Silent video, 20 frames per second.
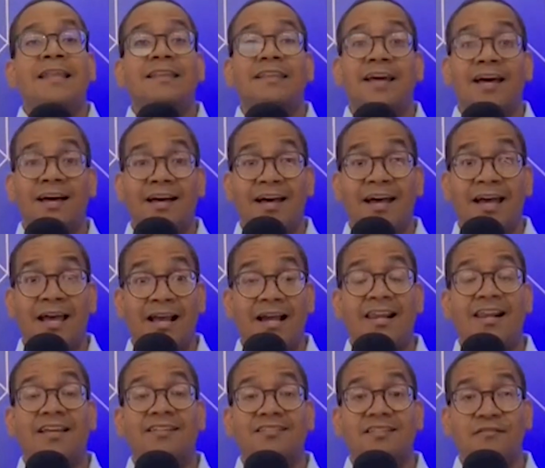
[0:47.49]
de eh,
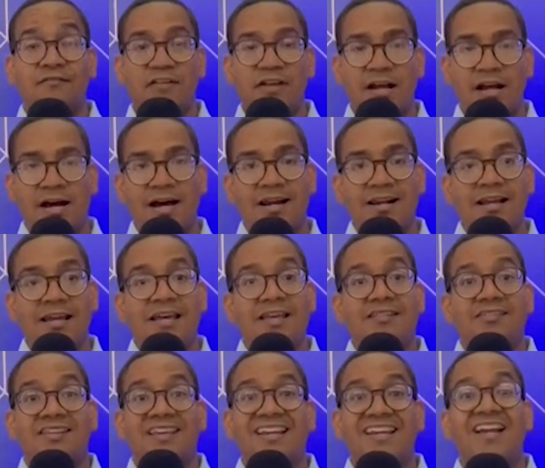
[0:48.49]
clasificar
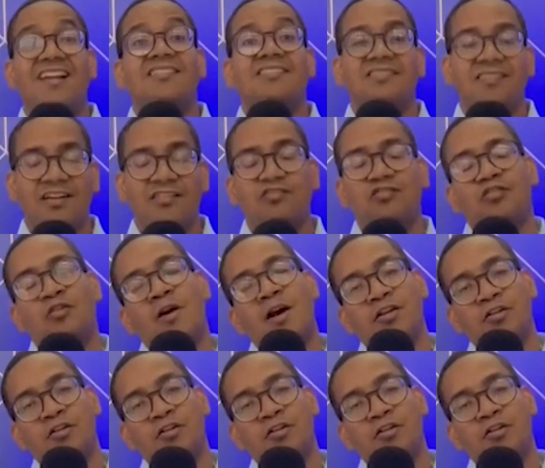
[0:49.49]
sería el sexto